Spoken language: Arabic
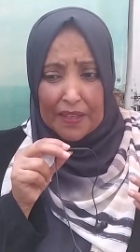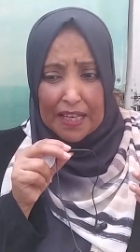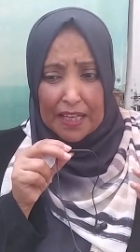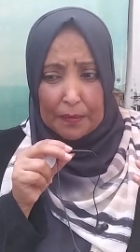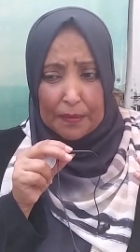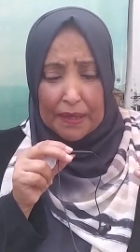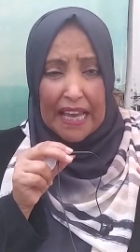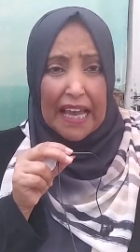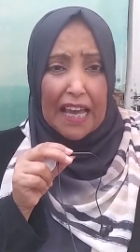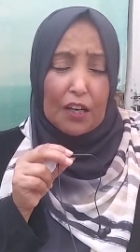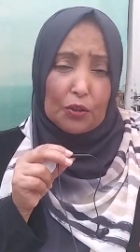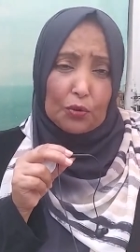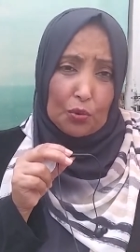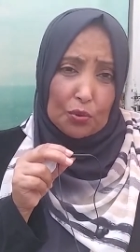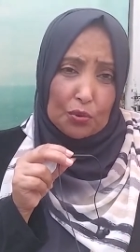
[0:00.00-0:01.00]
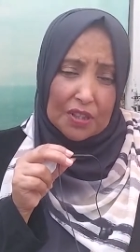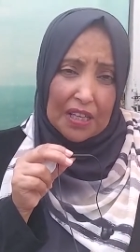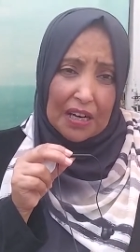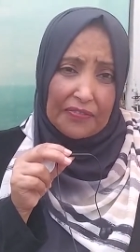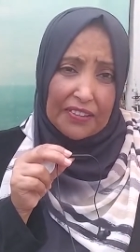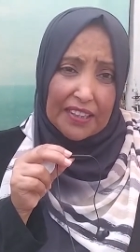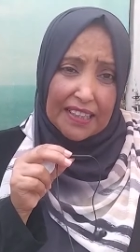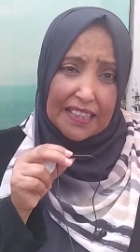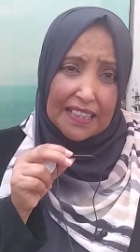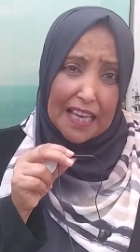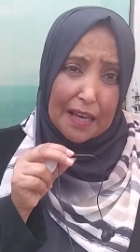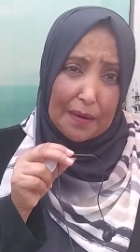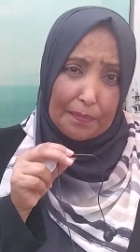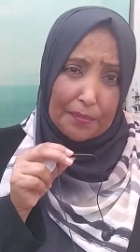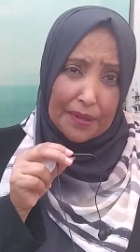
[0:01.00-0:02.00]
بإعالة الأسرة في
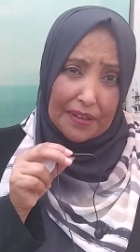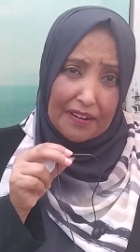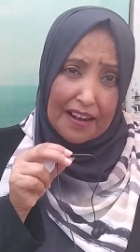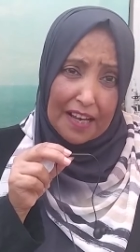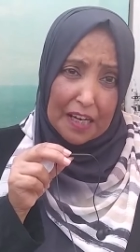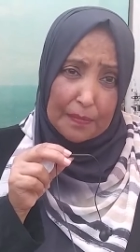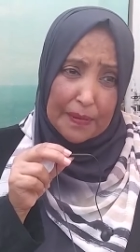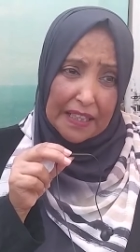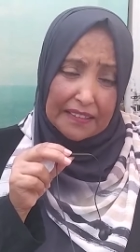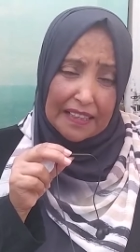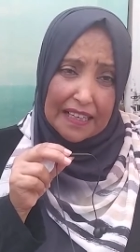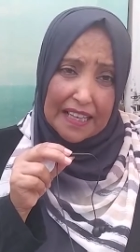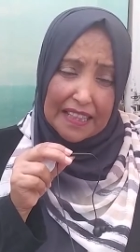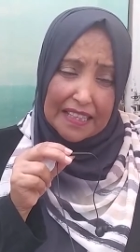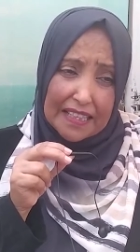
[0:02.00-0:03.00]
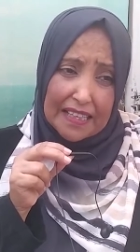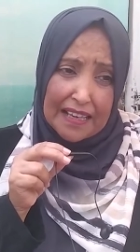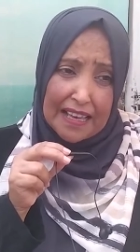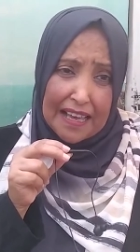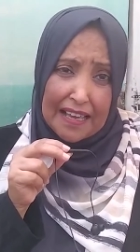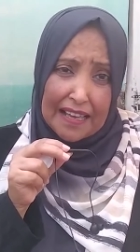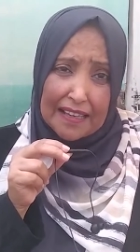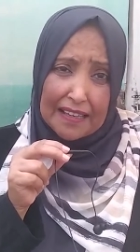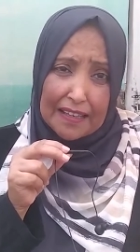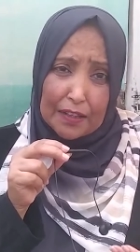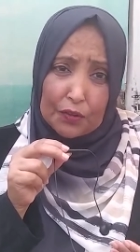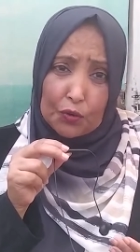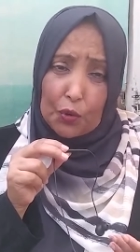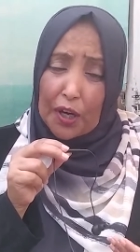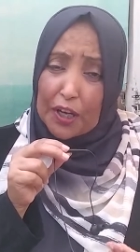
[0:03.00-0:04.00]
غياب راعي البيت الذي
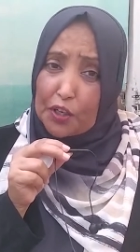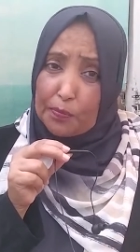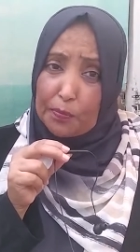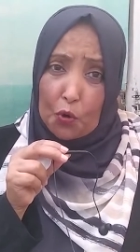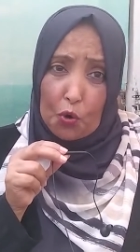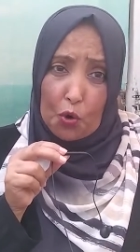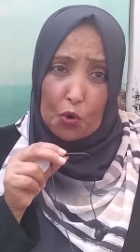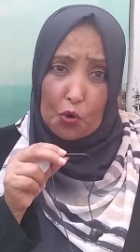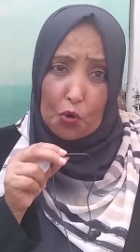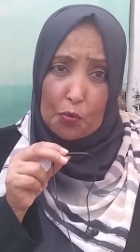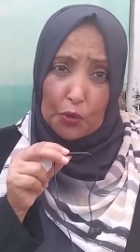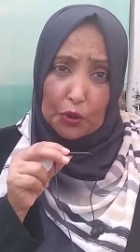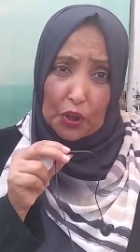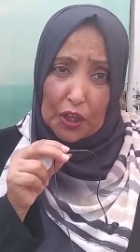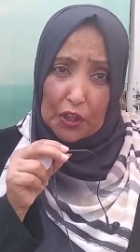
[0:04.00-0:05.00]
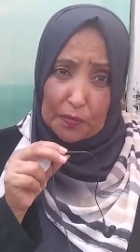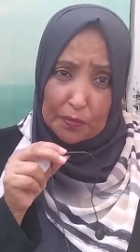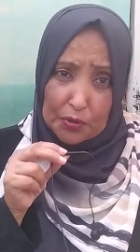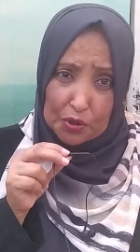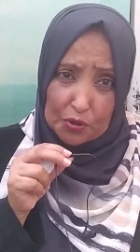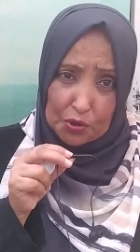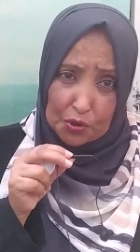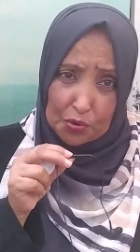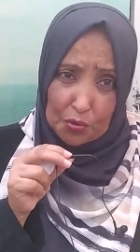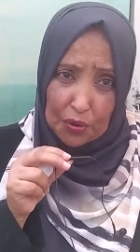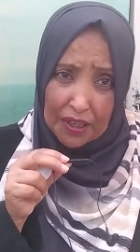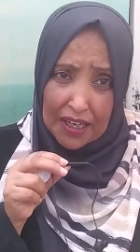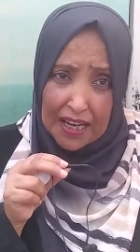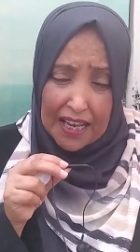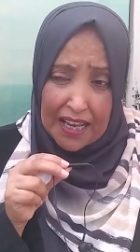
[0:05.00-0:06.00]
تغيبه الحروب العروبة طيب
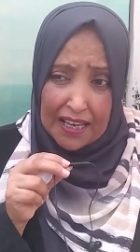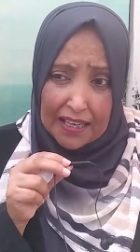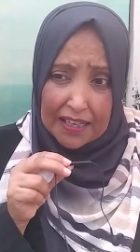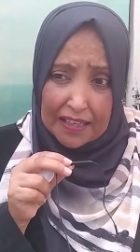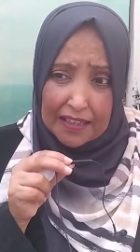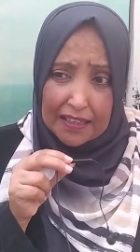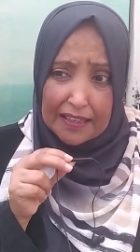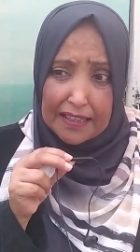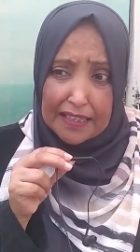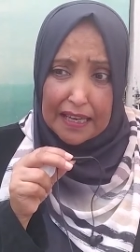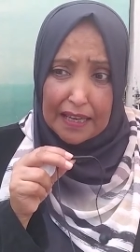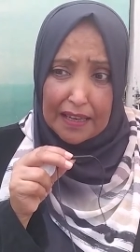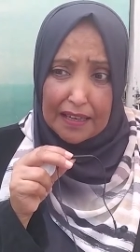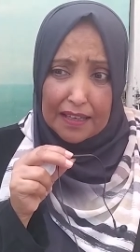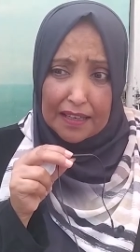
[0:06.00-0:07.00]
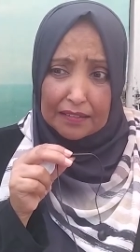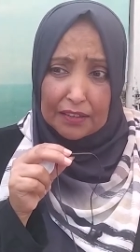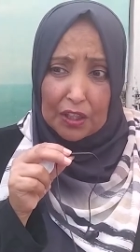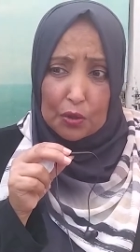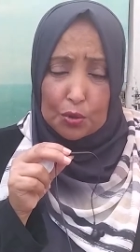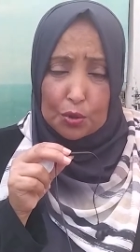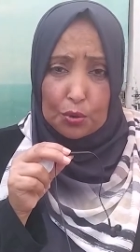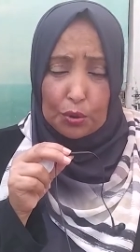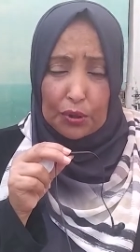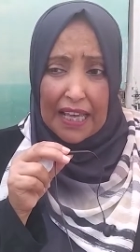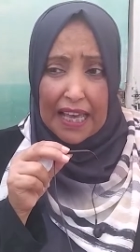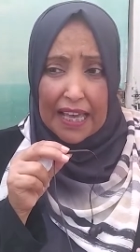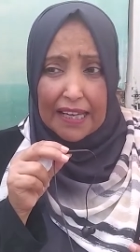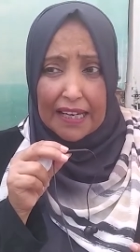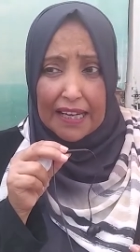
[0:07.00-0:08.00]
السجون آه، هي ترصد
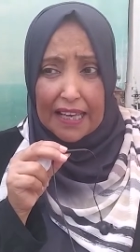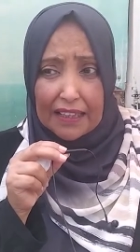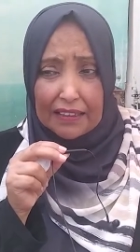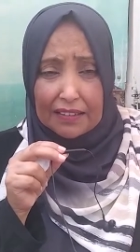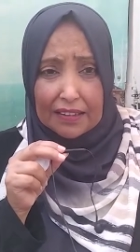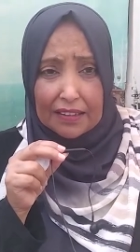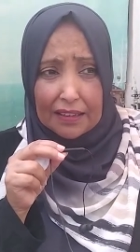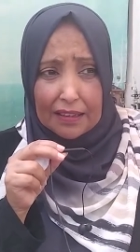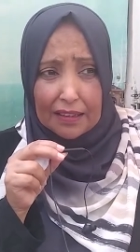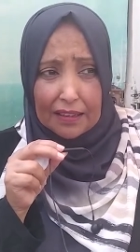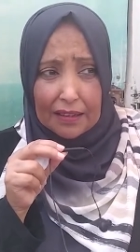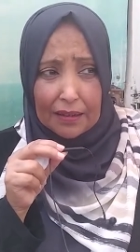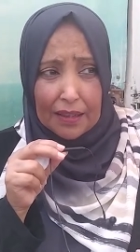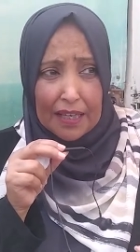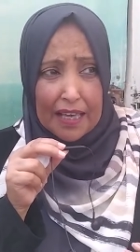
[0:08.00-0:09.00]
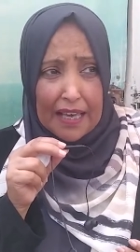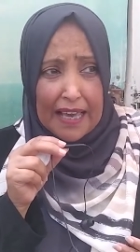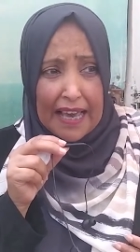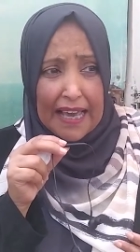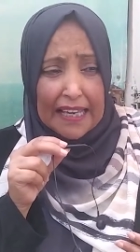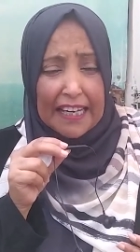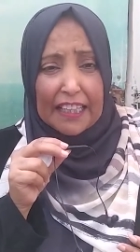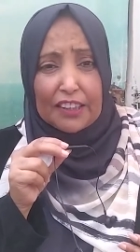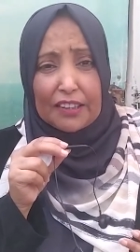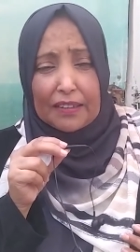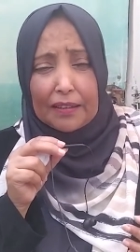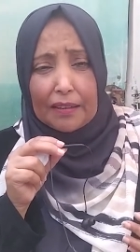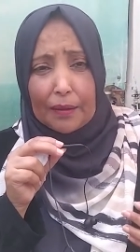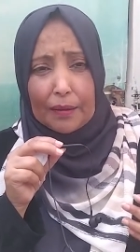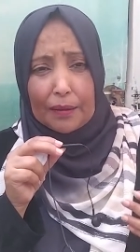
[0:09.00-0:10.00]
حالات آه، حالات
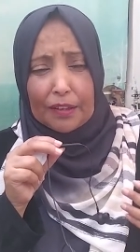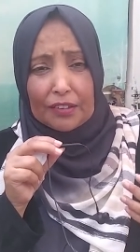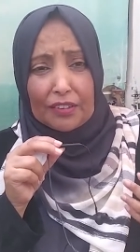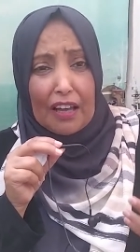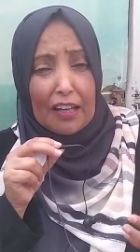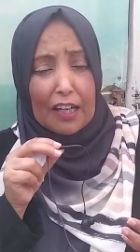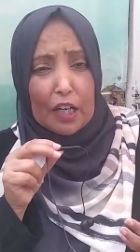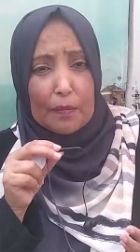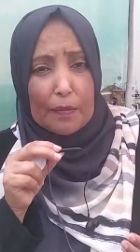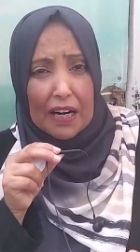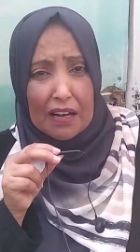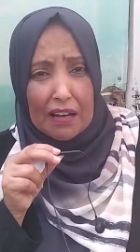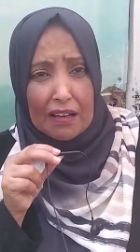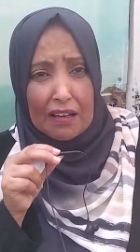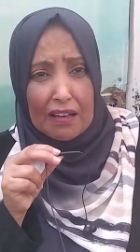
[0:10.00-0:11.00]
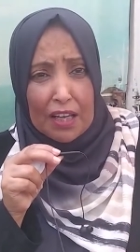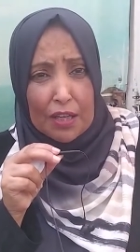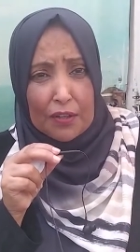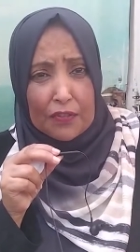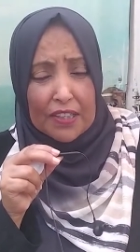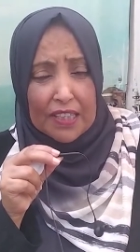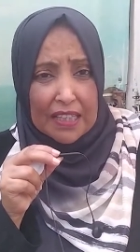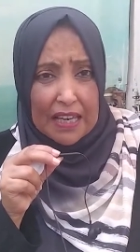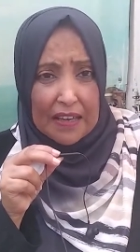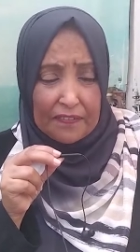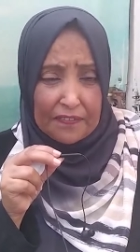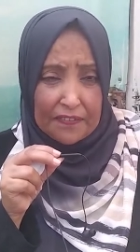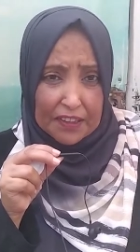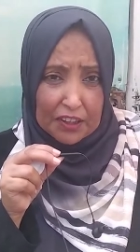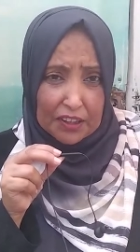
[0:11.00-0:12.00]
آه، نضال المرأة في
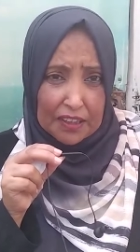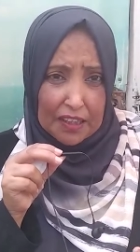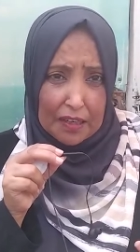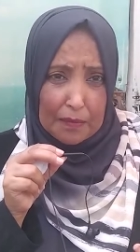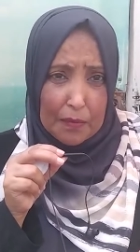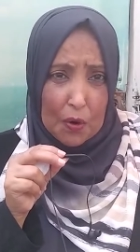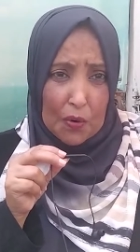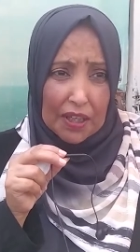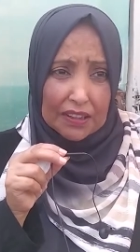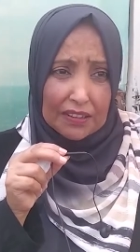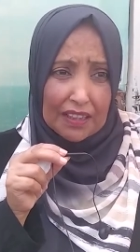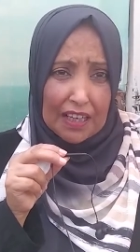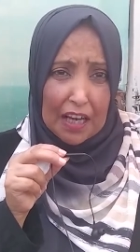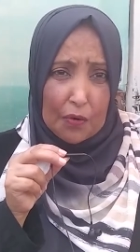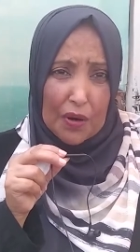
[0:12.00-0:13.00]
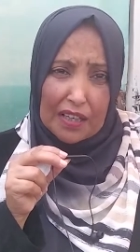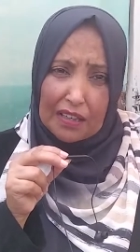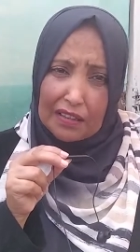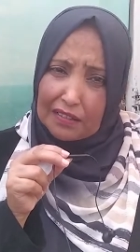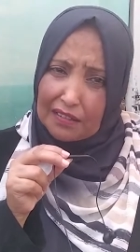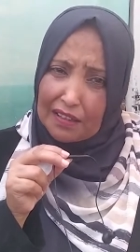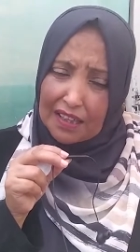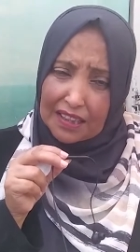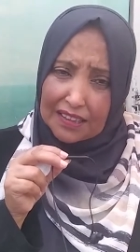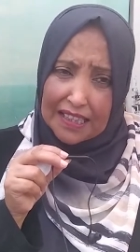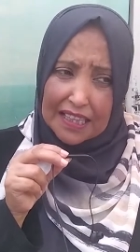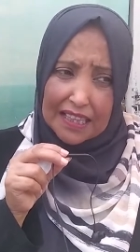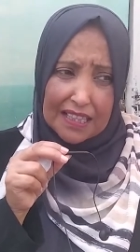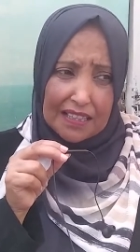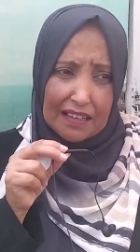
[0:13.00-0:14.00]
كافة مواطنها وهي نضالات
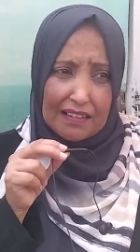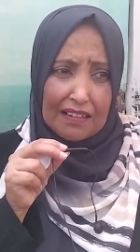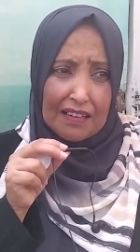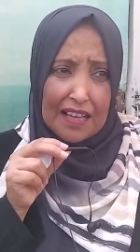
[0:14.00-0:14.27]
كثيرة